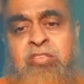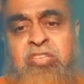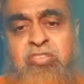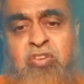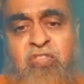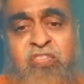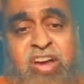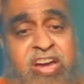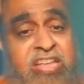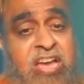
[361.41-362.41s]

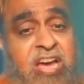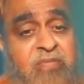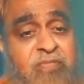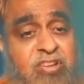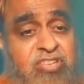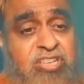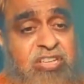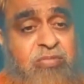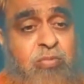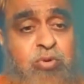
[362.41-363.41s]
সিজোফ্রেনিয়ার
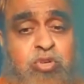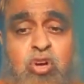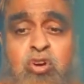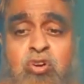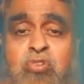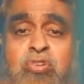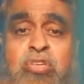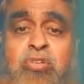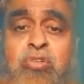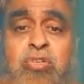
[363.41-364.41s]
পজিটিভ
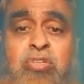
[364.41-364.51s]
উপসর্গগুলি হল